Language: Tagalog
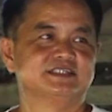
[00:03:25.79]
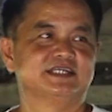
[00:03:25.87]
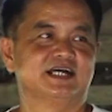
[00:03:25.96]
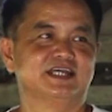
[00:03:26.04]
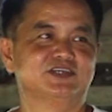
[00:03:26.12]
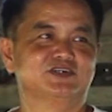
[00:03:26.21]

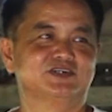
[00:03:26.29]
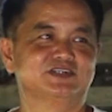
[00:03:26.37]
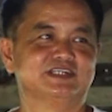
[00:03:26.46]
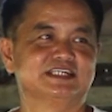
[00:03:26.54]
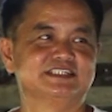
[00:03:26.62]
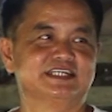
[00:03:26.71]
Sa
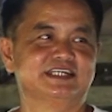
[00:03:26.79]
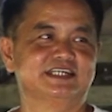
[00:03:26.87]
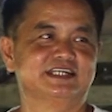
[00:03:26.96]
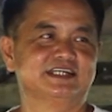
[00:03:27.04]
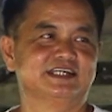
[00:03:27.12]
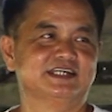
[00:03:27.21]
ngayon,
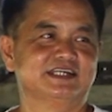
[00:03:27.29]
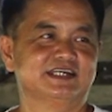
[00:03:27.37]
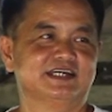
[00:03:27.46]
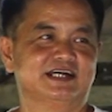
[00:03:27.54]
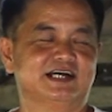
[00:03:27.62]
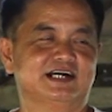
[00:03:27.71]
kasi
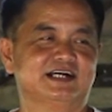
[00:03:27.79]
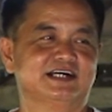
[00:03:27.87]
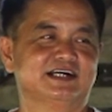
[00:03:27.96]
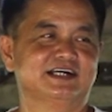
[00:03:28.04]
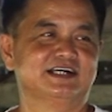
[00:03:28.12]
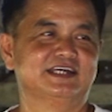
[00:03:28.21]
ang
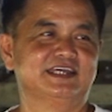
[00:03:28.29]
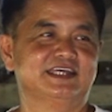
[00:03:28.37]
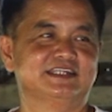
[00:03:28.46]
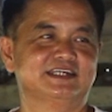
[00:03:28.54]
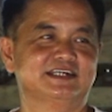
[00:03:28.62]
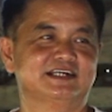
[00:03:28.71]

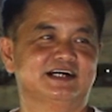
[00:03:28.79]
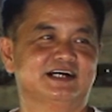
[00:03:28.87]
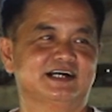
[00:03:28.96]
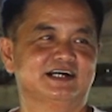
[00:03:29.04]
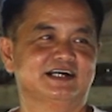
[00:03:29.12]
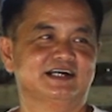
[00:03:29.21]
itik
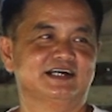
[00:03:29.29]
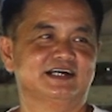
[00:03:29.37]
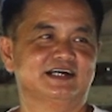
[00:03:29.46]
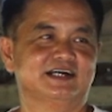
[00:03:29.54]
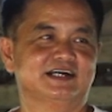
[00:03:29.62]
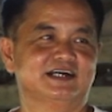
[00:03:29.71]
nga,
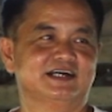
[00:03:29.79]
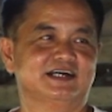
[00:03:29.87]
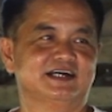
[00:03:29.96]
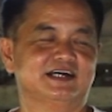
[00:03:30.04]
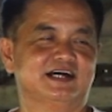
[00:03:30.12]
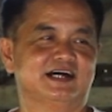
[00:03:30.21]

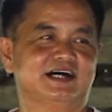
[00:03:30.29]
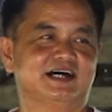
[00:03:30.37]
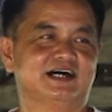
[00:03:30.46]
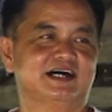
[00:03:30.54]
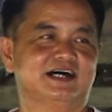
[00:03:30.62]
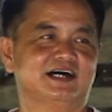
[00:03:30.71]

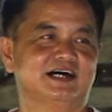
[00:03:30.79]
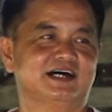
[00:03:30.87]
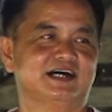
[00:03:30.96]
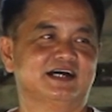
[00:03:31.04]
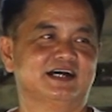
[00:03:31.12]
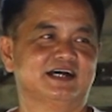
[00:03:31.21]
uh,
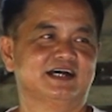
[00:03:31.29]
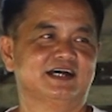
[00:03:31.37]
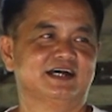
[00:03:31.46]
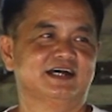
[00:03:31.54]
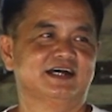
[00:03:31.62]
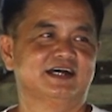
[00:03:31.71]

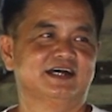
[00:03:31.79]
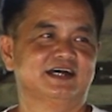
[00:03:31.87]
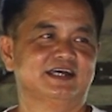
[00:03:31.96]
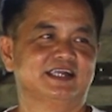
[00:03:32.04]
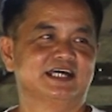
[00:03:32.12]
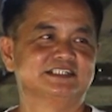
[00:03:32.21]

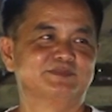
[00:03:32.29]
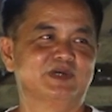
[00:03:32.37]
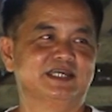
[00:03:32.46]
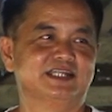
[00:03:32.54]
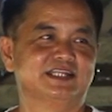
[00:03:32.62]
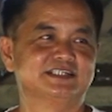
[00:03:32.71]
nasa
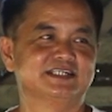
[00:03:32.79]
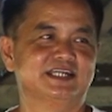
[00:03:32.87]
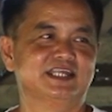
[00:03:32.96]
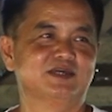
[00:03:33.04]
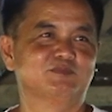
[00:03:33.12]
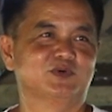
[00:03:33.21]
may na sa
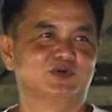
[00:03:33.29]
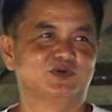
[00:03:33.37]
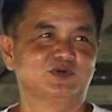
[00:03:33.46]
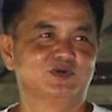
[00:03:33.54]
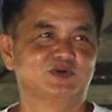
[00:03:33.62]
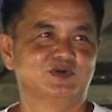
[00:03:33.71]

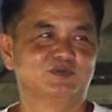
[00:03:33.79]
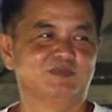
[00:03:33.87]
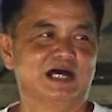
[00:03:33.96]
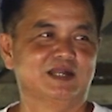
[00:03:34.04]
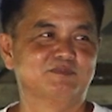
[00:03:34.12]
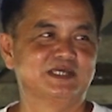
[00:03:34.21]
libo,
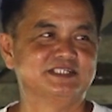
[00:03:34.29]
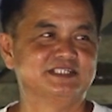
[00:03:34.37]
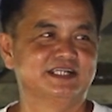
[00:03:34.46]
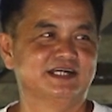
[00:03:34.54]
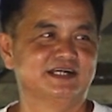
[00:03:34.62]
umarbes siya